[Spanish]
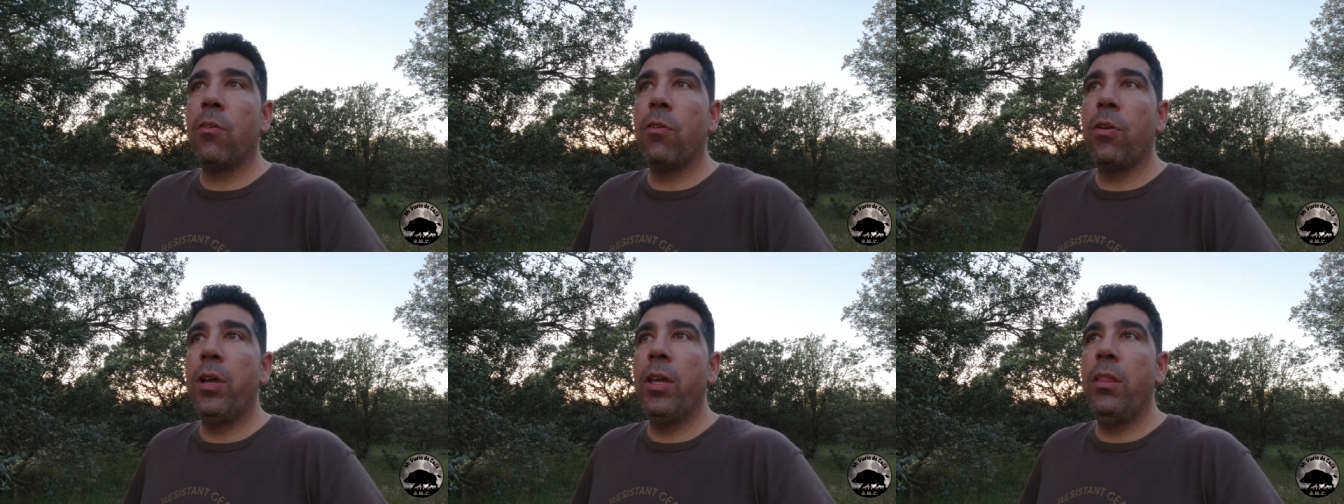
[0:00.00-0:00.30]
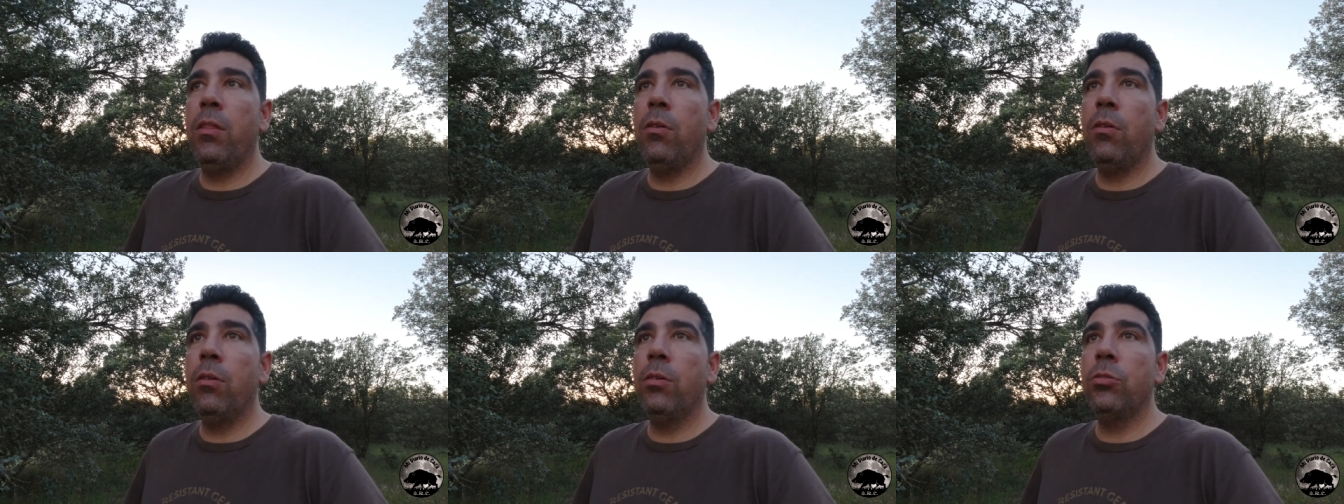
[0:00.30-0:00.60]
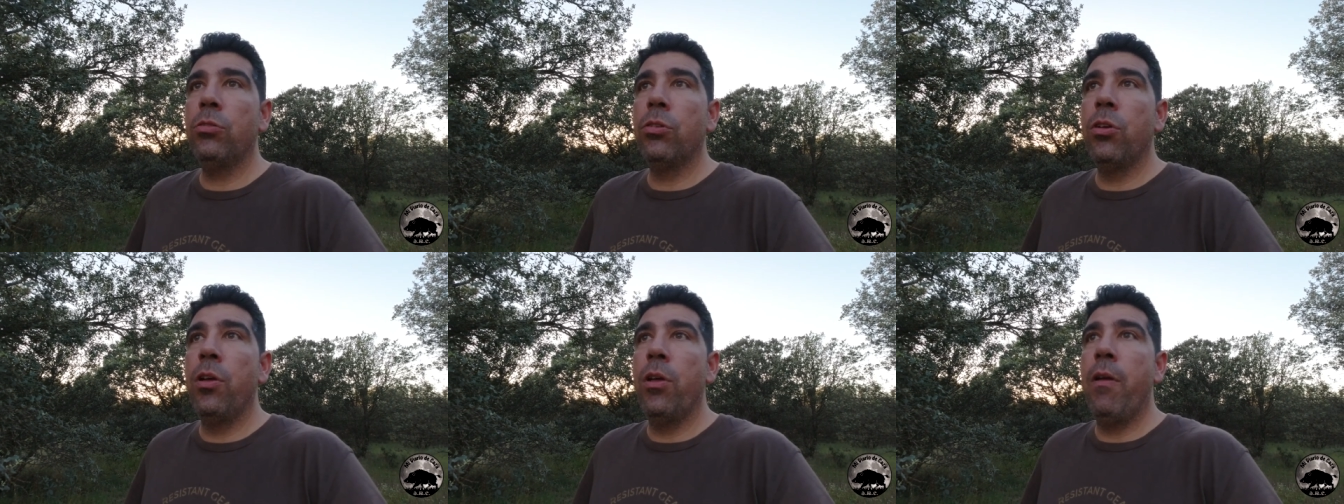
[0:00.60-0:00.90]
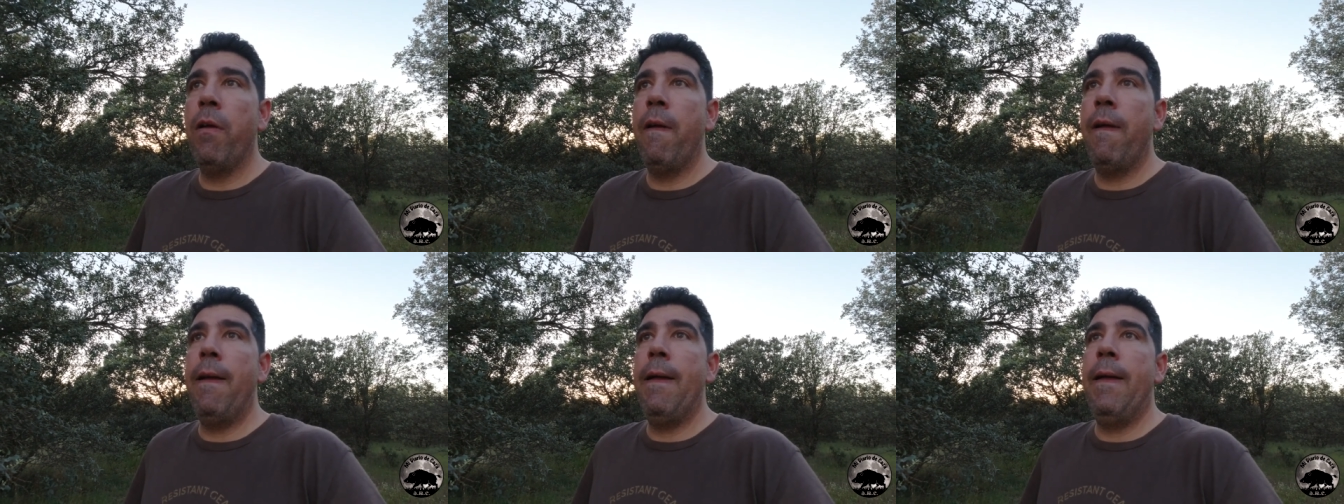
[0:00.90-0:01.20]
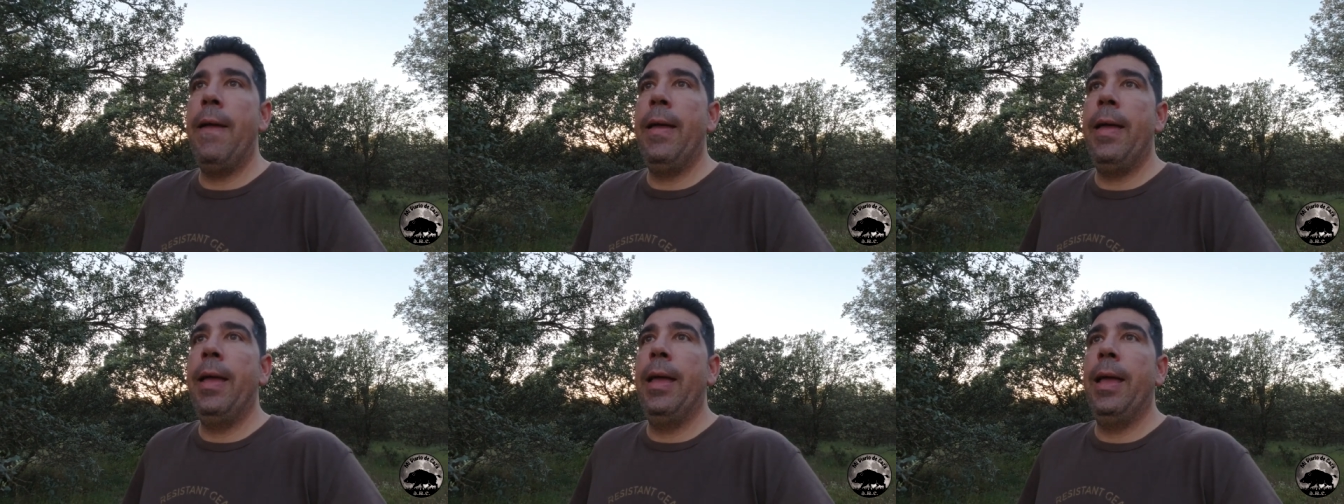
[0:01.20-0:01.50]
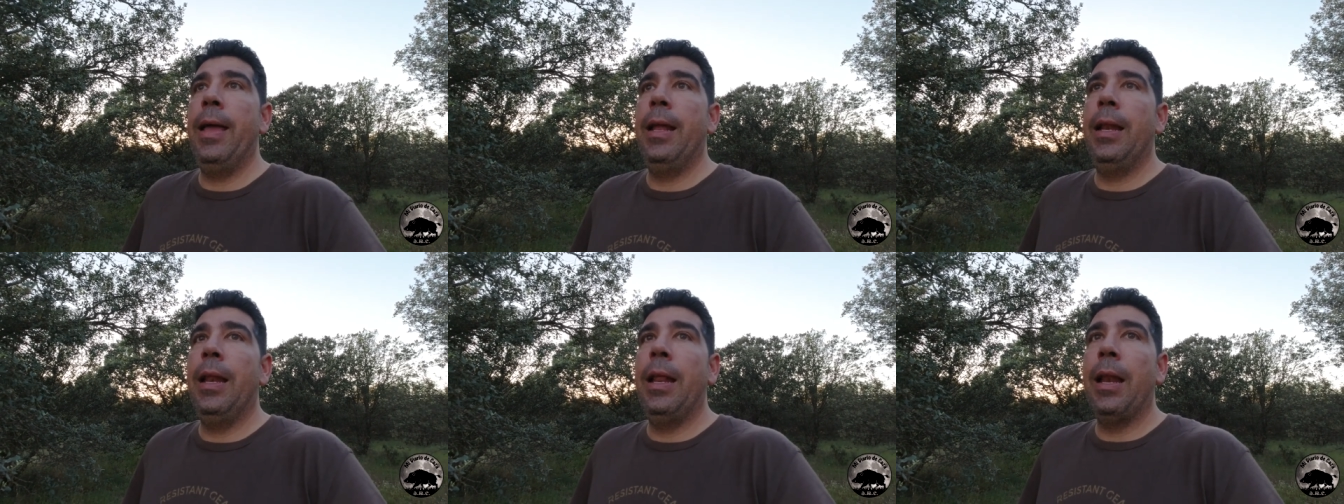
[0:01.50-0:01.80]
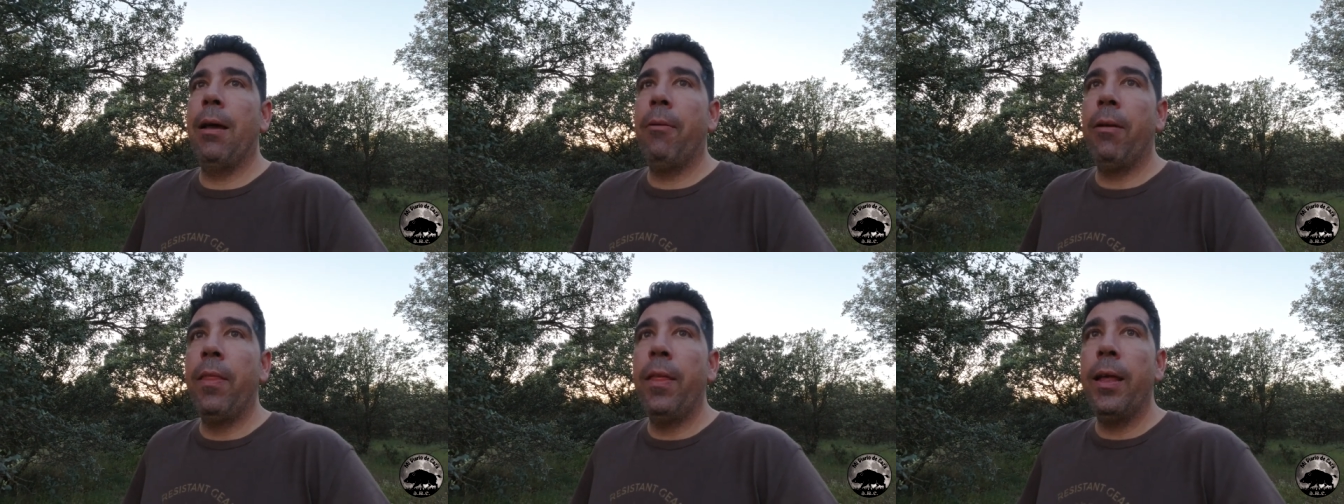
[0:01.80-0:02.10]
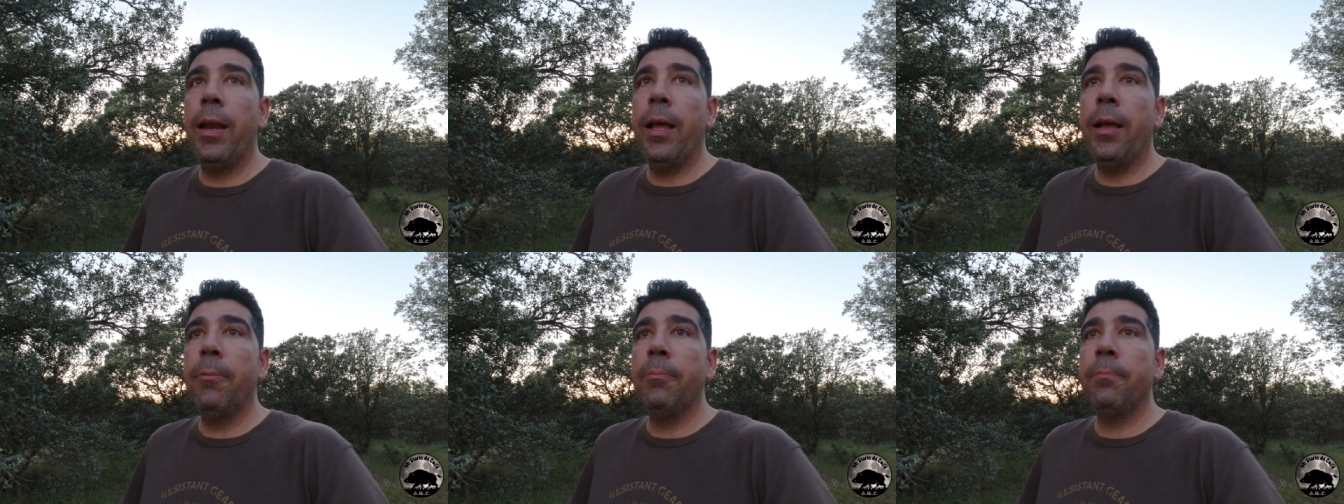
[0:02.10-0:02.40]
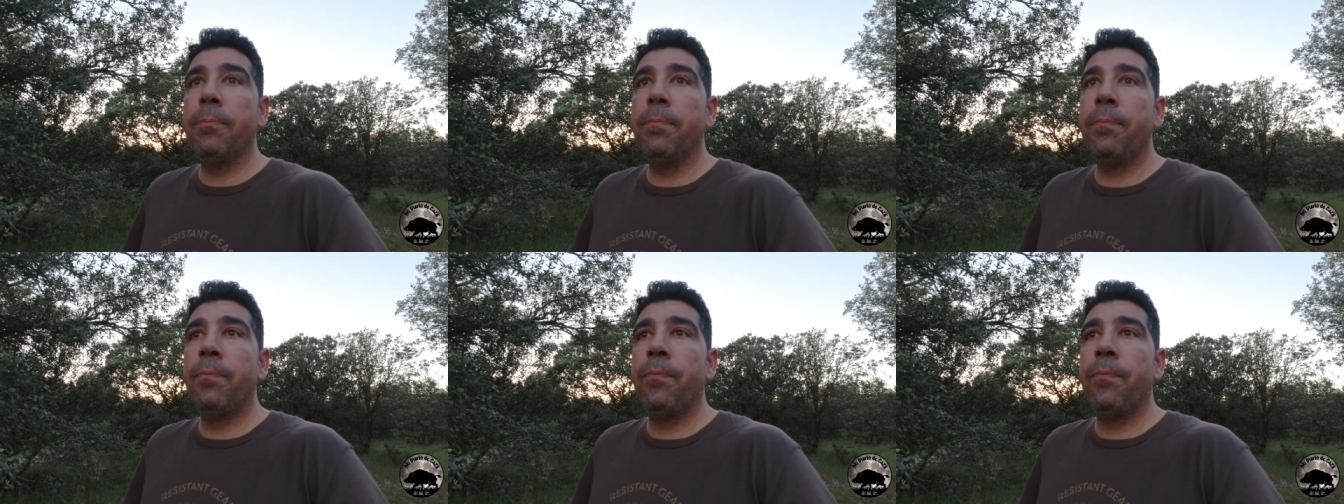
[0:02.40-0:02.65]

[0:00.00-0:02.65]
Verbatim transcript: cogidos el de la vedera,